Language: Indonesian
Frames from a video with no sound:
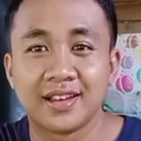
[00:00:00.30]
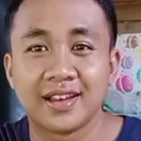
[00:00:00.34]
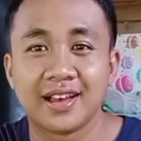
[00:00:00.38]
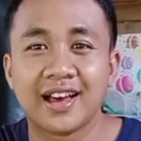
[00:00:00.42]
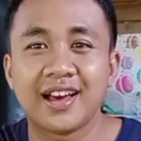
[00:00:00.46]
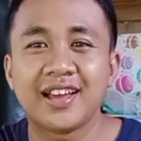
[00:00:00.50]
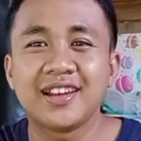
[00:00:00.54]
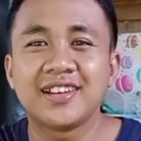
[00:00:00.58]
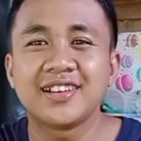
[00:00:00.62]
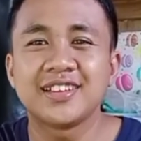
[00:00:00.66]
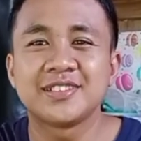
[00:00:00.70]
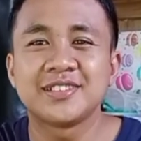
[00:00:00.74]

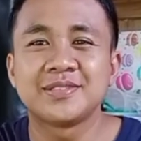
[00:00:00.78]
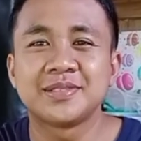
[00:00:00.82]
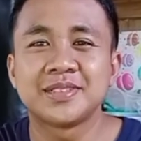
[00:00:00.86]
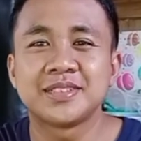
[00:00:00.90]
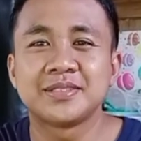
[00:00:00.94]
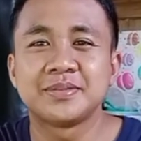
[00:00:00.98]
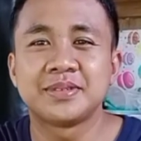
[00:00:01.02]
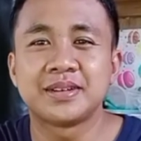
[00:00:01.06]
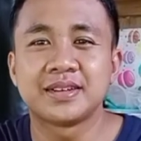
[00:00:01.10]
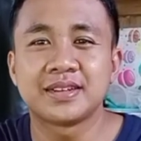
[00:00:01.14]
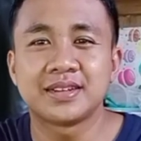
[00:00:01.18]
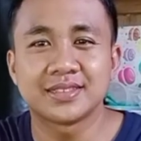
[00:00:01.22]
Halo
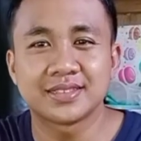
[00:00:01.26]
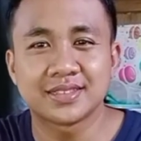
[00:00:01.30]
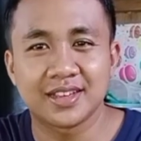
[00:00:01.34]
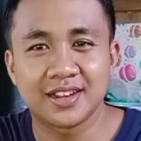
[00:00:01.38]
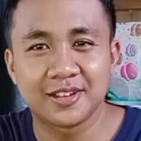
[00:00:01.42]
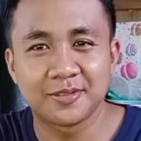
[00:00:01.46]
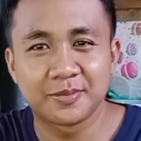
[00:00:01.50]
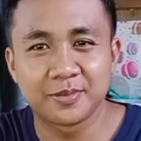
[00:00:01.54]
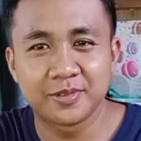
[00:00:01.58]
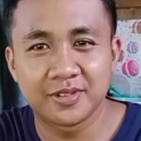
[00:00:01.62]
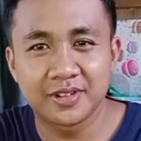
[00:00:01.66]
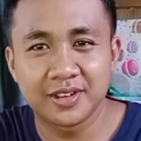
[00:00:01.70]
teman-teman,
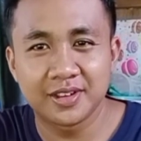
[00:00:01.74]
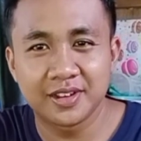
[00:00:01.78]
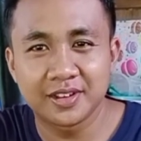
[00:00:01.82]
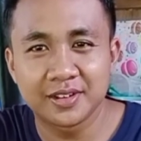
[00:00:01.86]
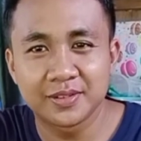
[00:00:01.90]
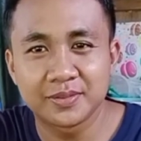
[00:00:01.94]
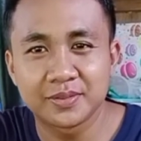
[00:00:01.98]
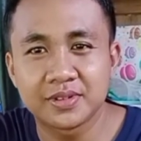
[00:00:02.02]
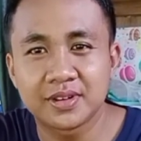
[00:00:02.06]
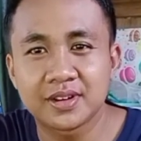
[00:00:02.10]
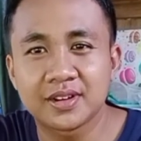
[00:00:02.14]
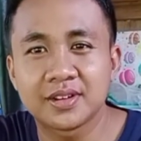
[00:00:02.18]

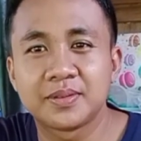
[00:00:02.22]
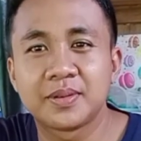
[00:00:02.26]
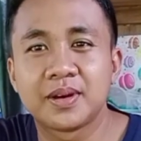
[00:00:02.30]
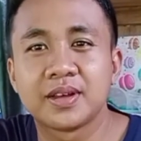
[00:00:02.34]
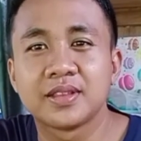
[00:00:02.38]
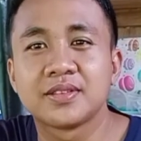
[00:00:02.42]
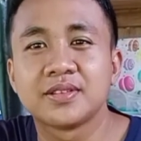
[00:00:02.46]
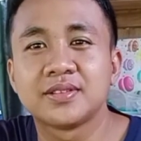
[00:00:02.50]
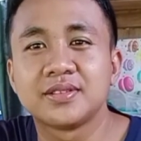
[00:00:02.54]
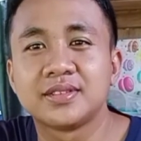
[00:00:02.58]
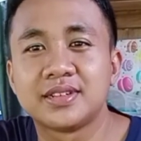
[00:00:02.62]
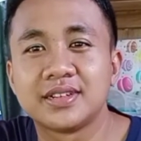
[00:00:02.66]
Assalamualaikum
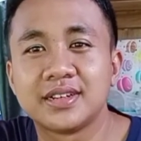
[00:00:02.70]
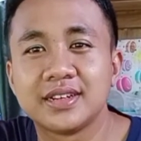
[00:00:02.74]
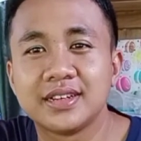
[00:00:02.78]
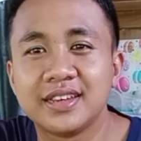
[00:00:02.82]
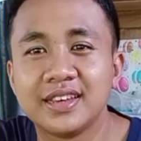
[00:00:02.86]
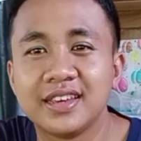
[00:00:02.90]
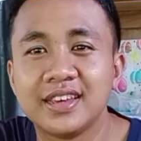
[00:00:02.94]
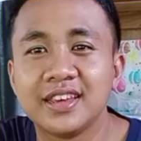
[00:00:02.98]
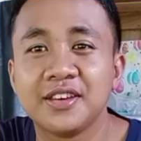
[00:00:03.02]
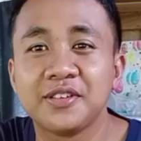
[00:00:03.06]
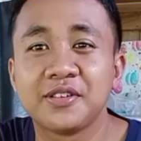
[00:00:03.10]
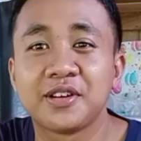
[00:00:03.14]

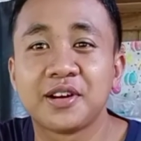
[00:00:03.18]
warahmatullahi